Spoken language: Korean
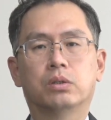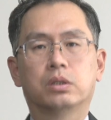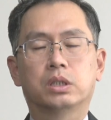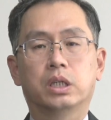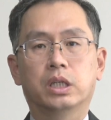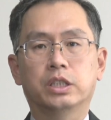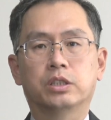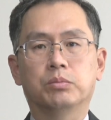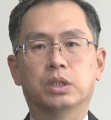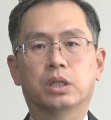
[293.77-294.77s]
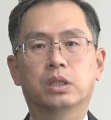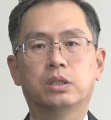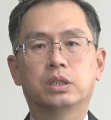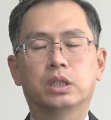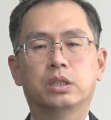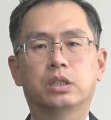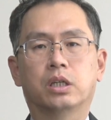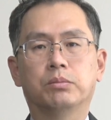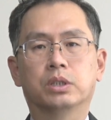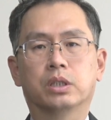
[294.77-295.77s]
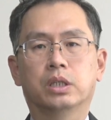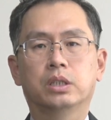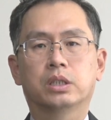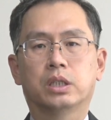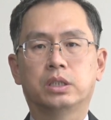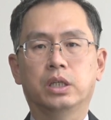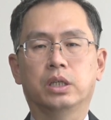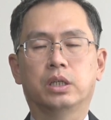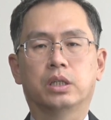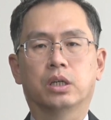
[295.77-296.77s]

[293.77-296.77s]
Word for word: 차이가 있습니다 그 차이를 다음 시간에 자세히